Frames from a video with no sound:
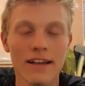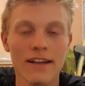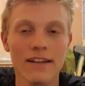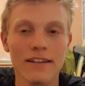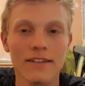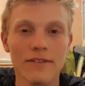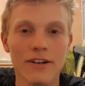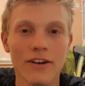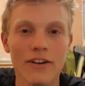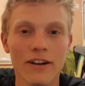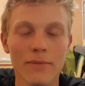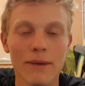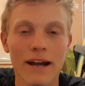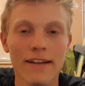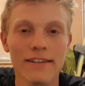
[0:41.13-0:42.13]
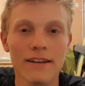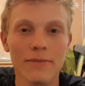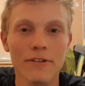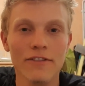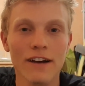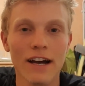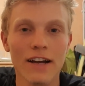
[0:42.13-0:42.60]
sind wir noch gemeinsam
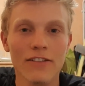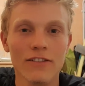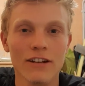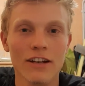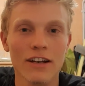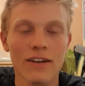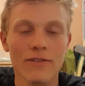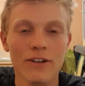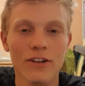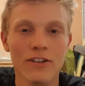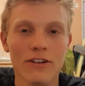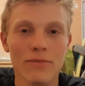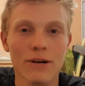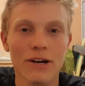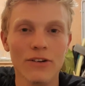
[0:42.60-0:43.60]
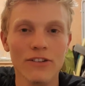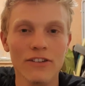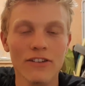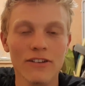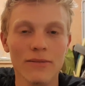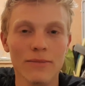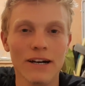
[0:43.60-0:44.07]
gefahren und dann haben wir noch eine
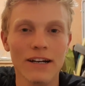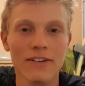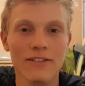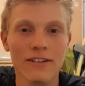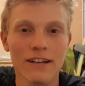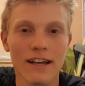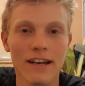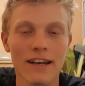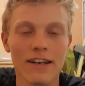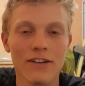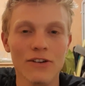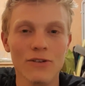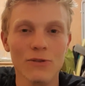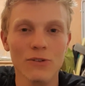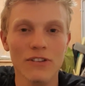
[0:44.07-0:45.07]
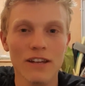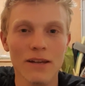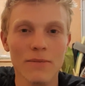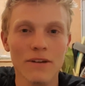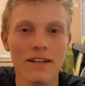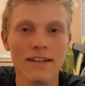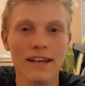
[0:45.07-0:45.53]
Pause gemacht und dann uns
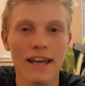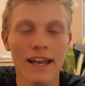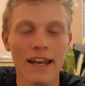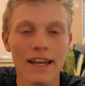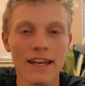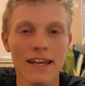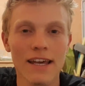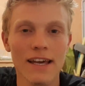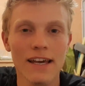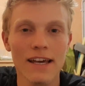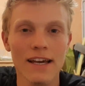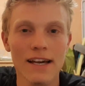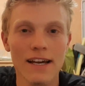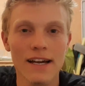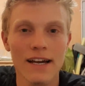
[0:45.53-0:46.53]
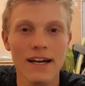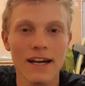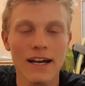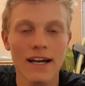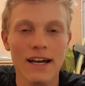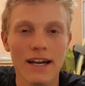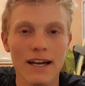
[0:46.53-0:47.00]
eben getrennt.
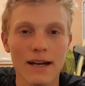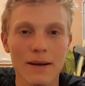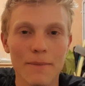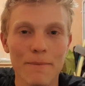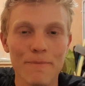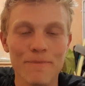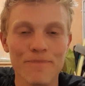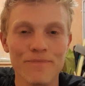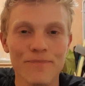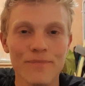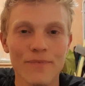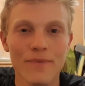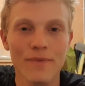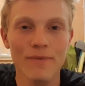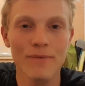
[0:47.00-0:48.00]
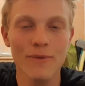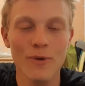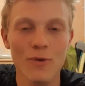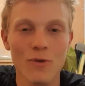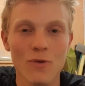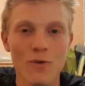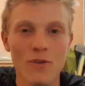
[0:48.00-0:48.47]
Ähm,
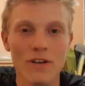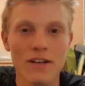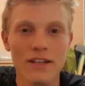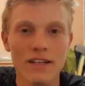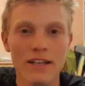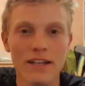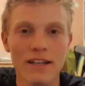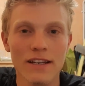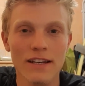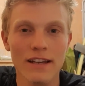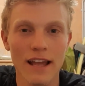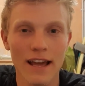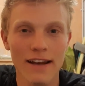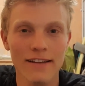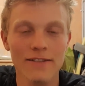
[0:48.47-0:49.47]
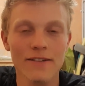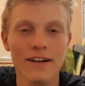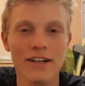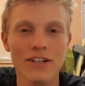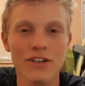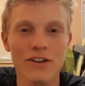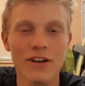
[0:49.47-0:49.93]
und ja, das
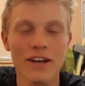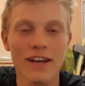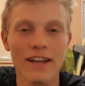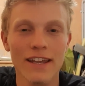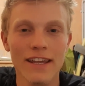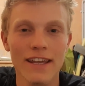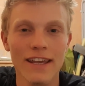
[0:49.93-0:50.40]
war schon,